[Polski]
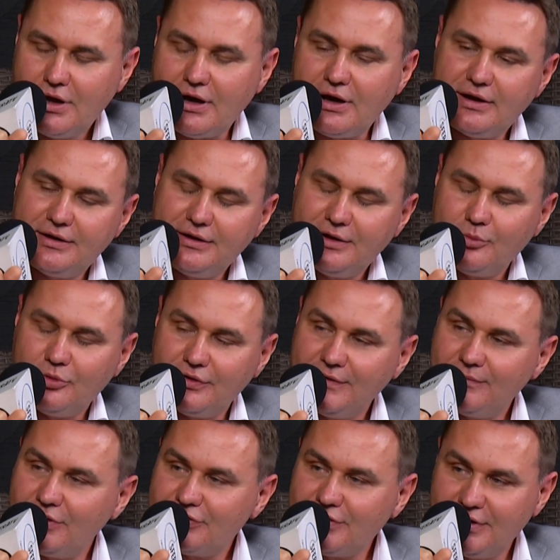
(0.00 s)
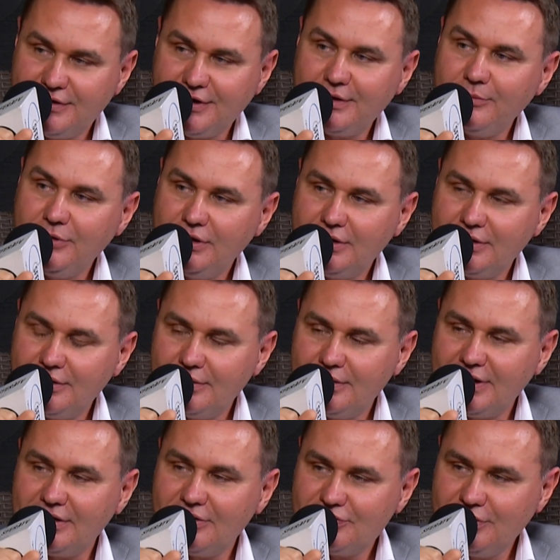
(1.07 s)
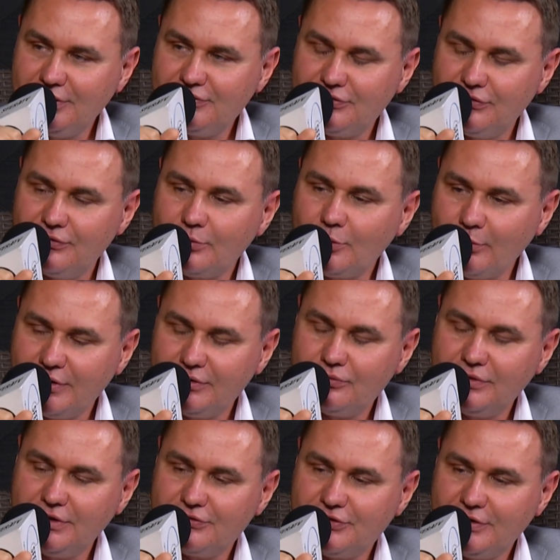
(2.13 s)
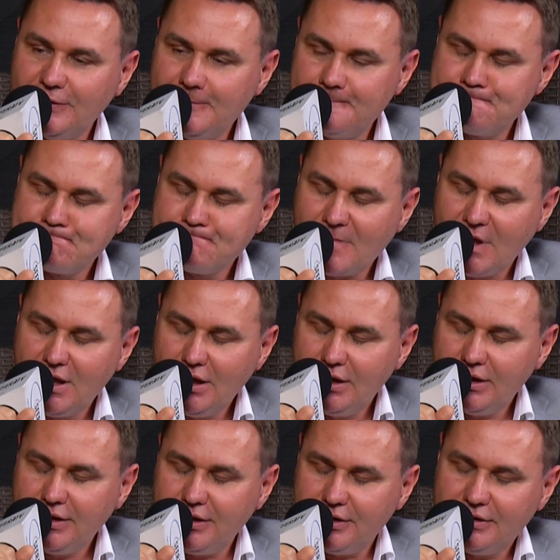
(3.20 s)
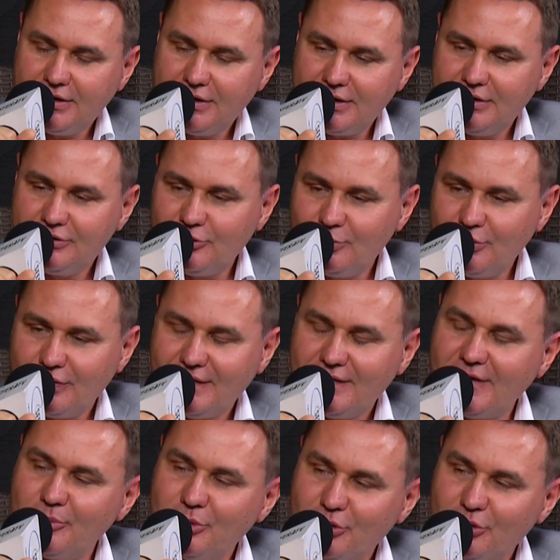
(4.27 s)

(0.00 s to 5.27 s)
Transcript: ale nie, ponieważ ten termin należy liczyć od momentu, jeżeli kiedy kredytobiorca